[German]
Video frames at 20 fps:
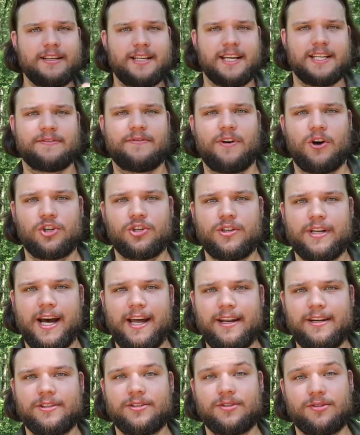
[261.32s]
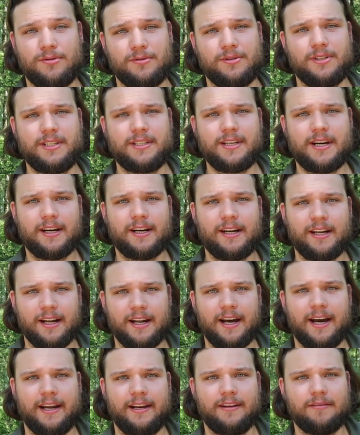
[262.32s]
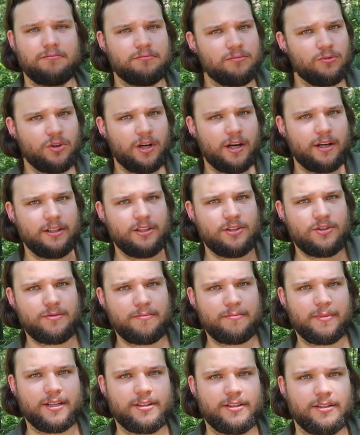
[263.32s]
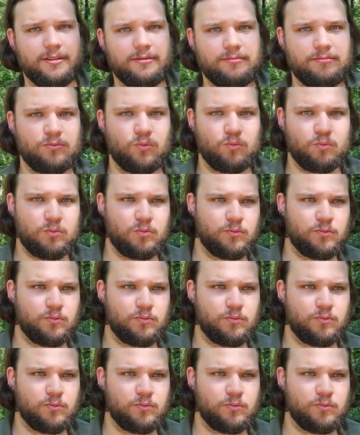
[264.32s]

Das war auch schon alles zu dieser kleinen ja, Isomatte,